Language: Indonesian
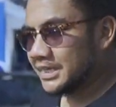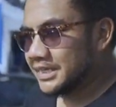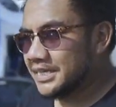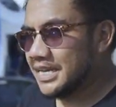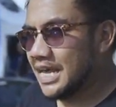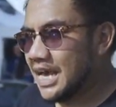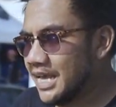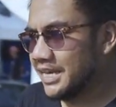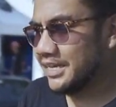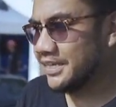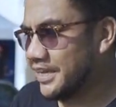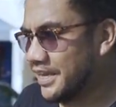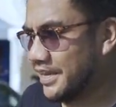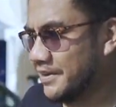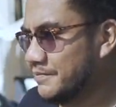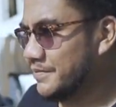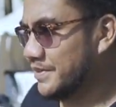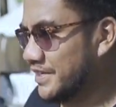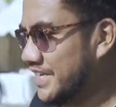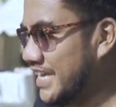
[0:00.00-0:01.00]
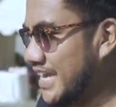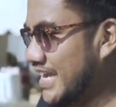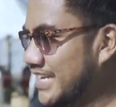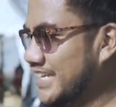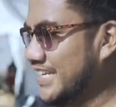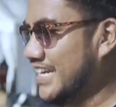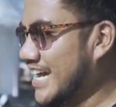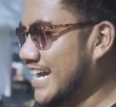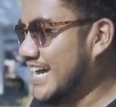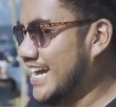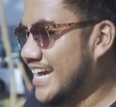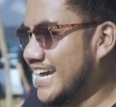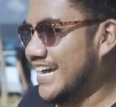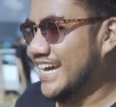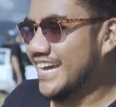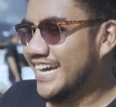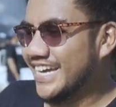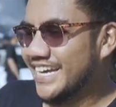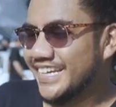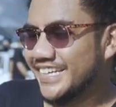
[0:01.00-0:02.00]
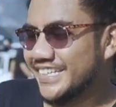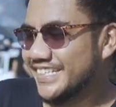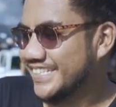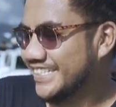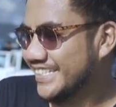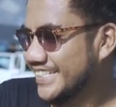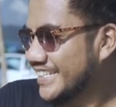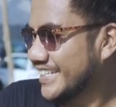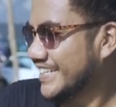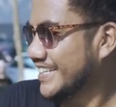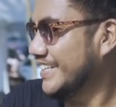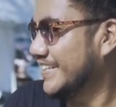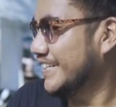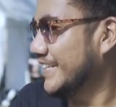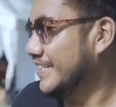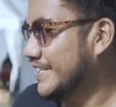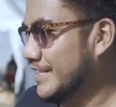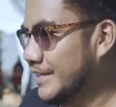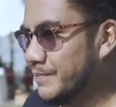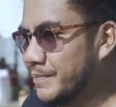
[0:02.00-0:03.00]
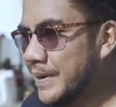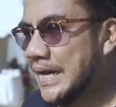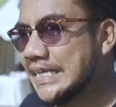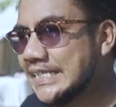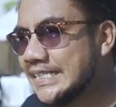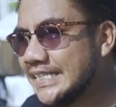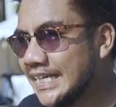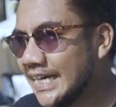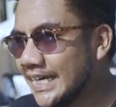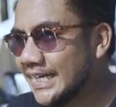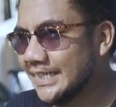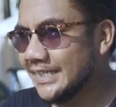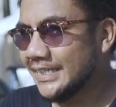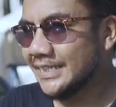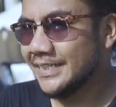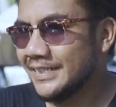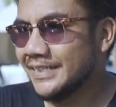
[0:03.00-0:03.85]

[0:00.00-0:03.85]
dari Camber Gang nih, guys. Terpajang.